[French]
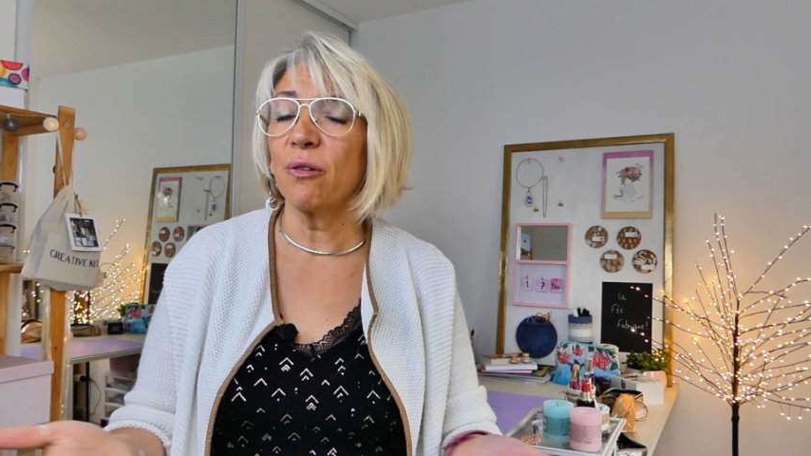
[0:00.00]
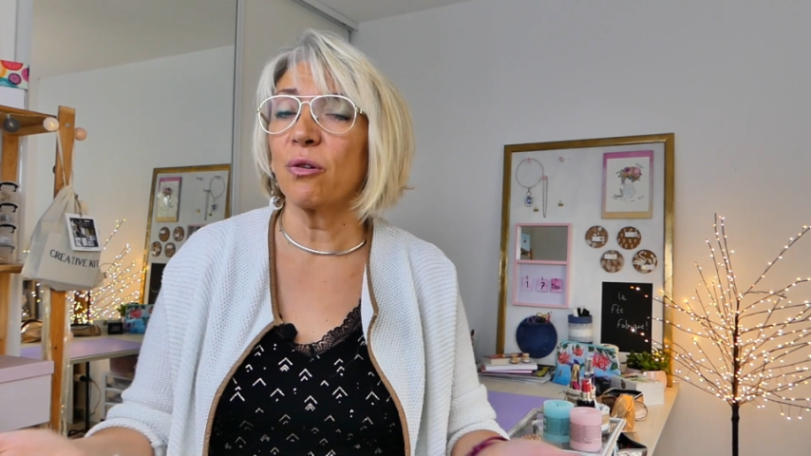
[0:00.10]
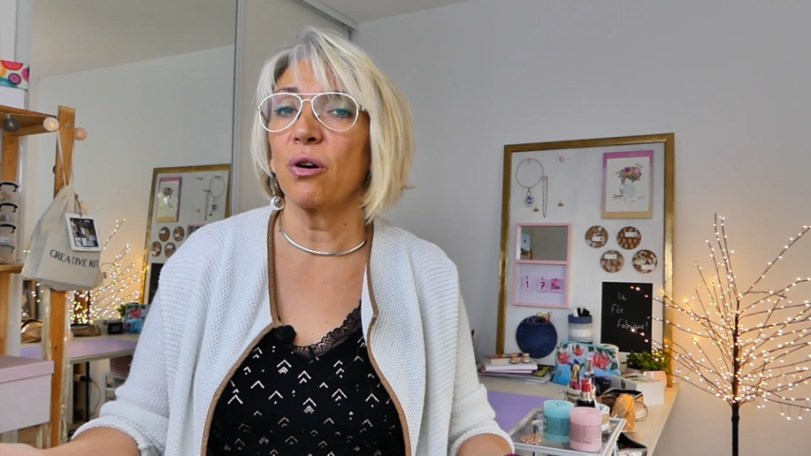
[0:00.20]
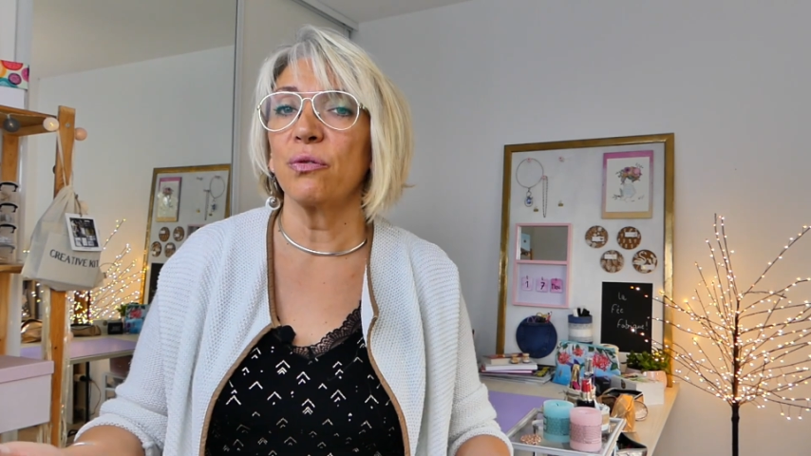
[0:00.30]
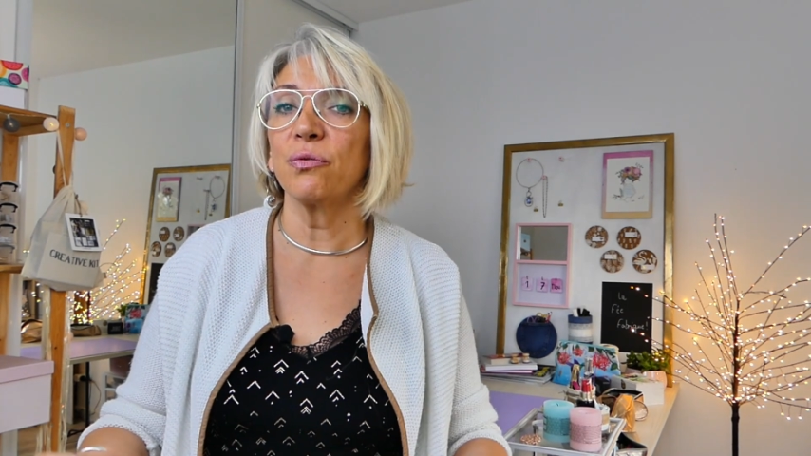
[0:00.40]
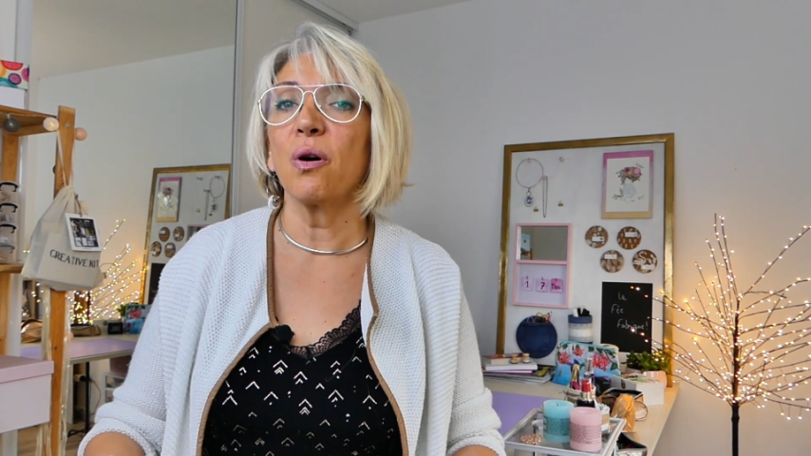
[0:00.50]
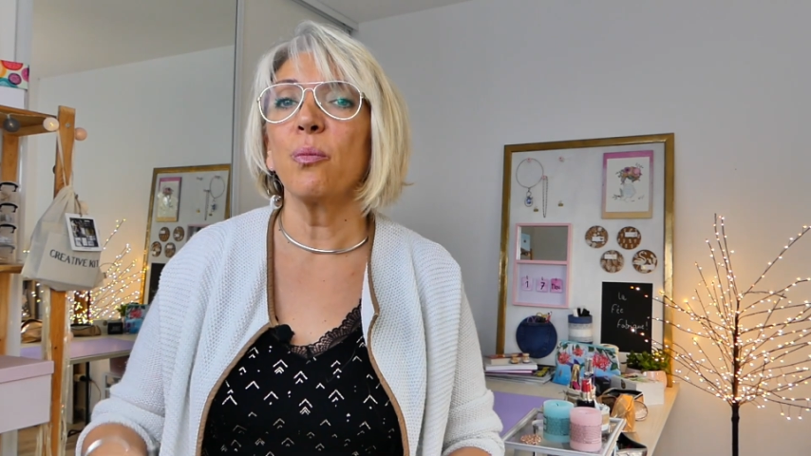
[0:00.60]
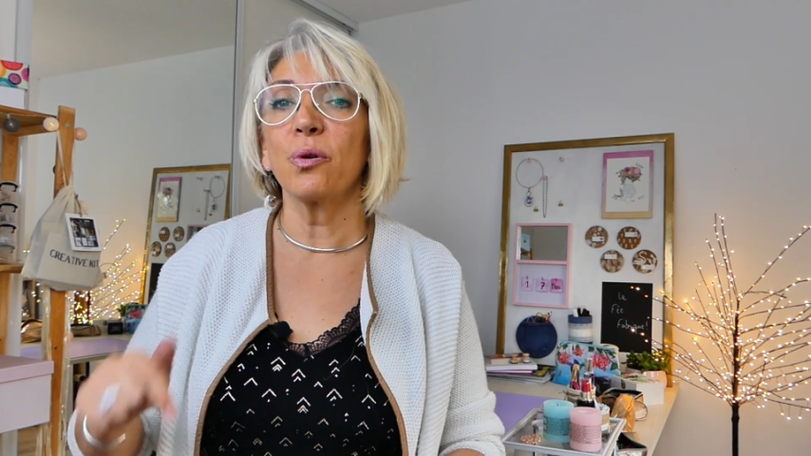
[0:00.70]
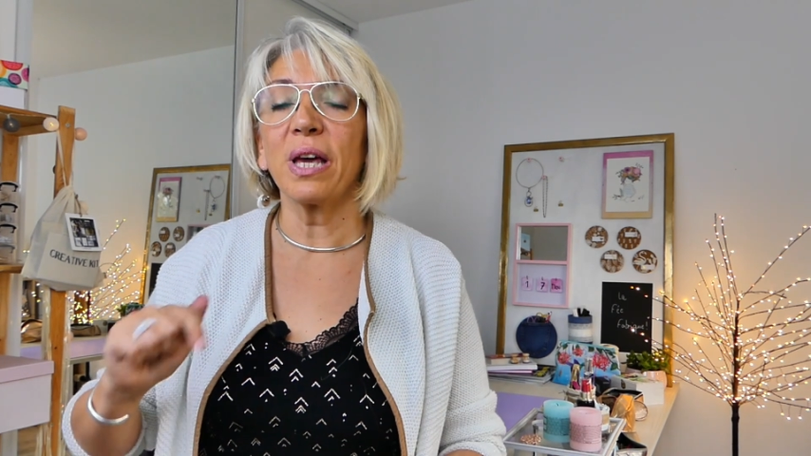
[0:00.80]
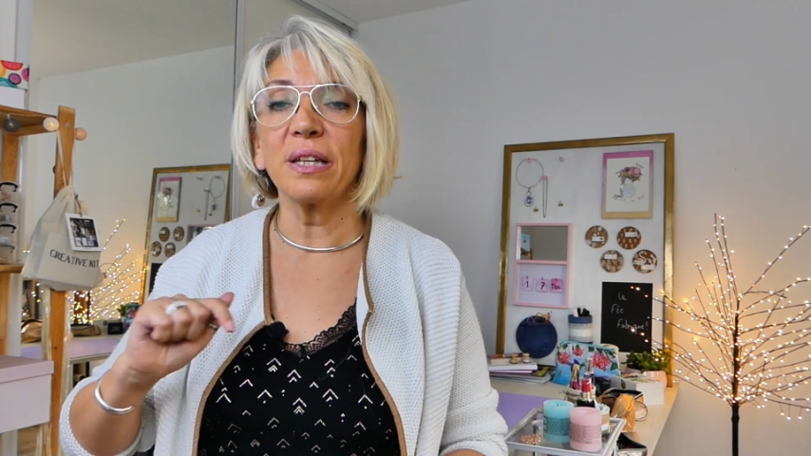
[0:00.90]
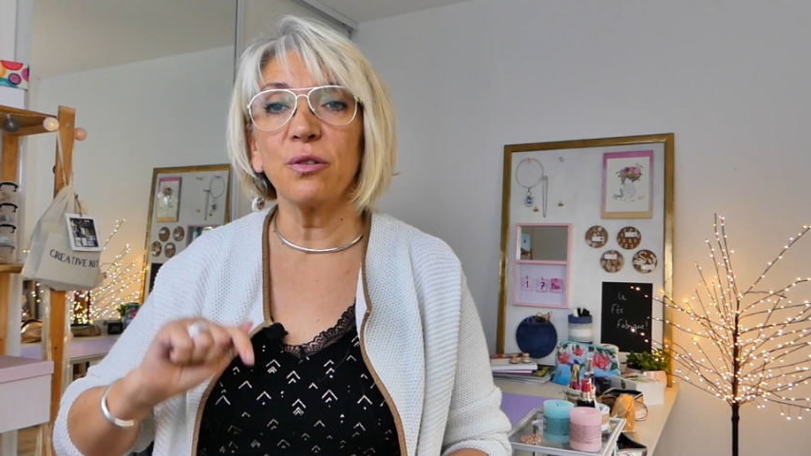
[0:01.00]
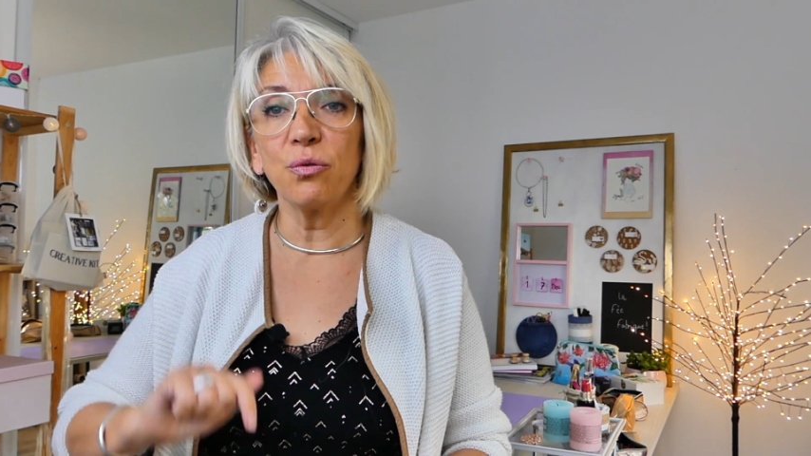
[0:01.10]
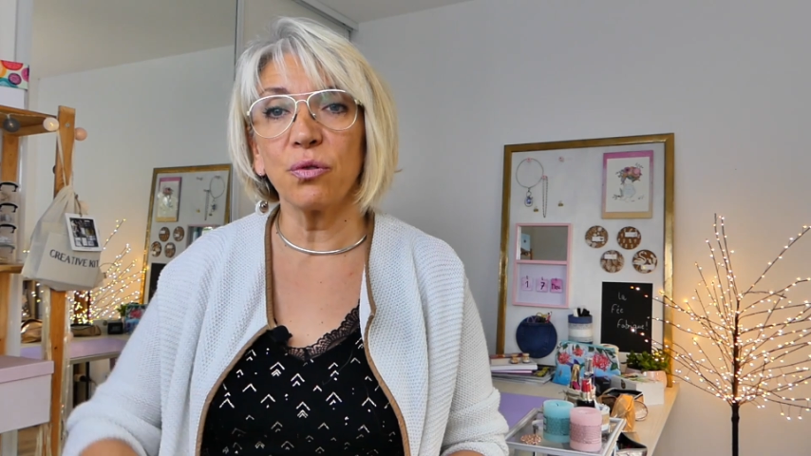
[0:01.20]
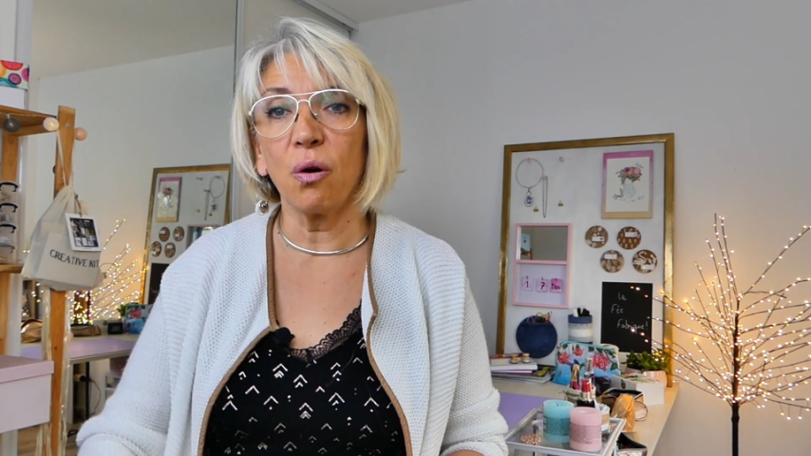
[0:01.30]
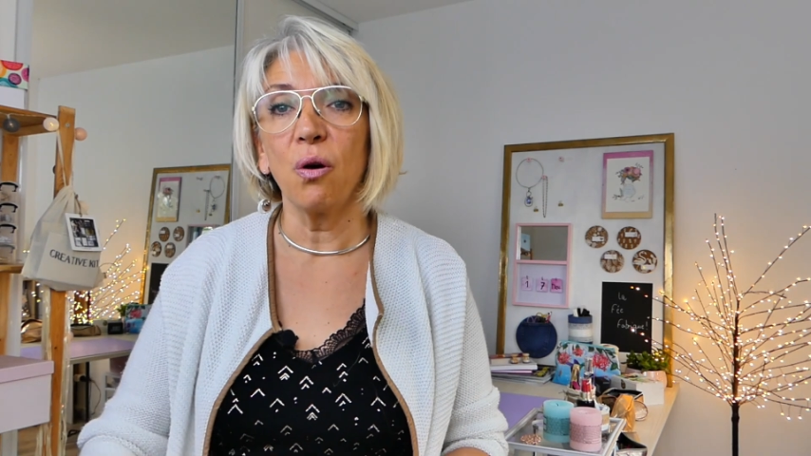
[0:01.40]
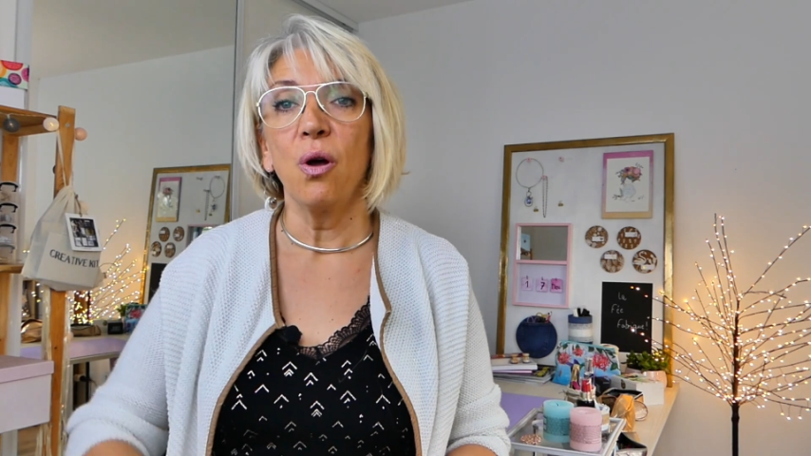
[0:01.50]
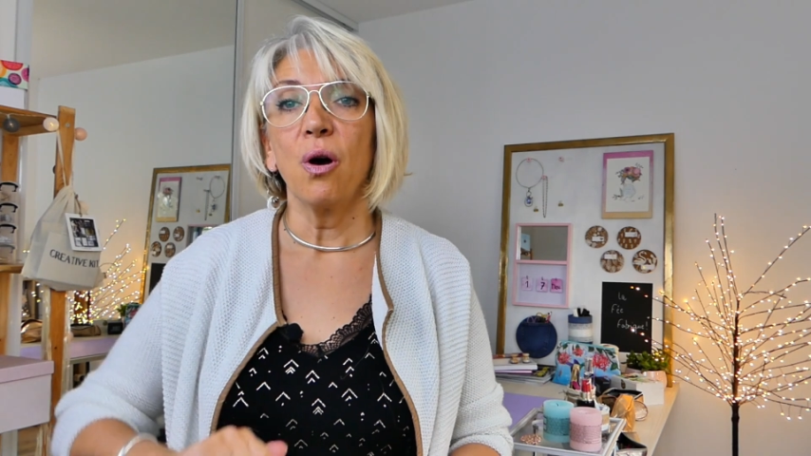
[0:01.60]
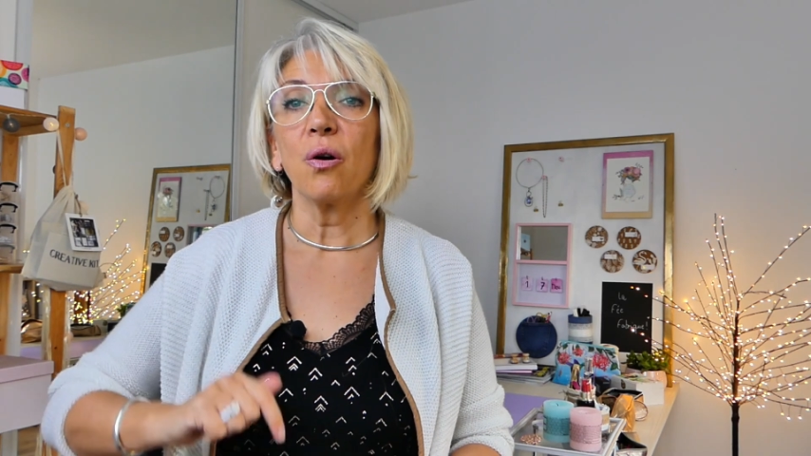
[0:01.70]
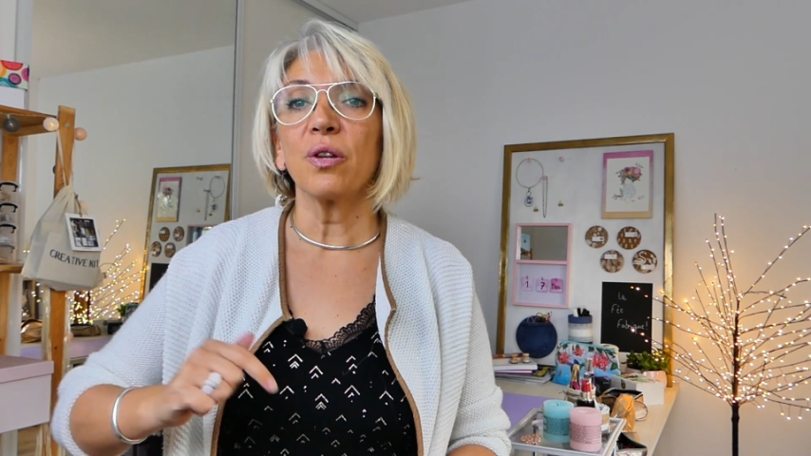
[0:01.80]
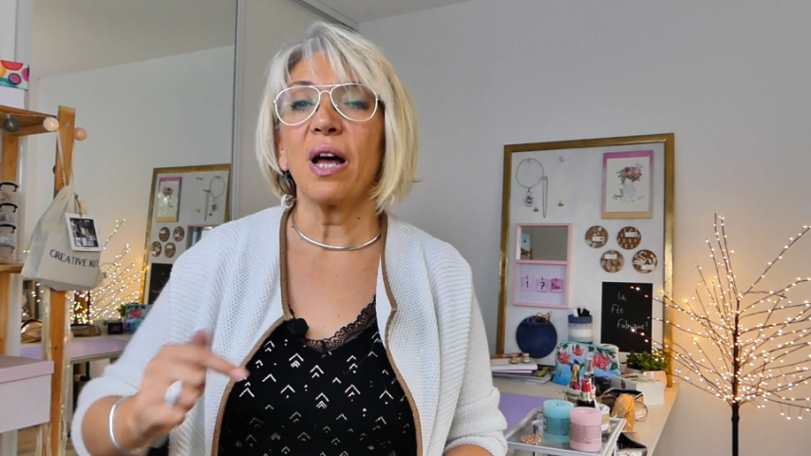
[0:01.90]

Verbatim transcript: encore une fois, on peut gagner du temps en,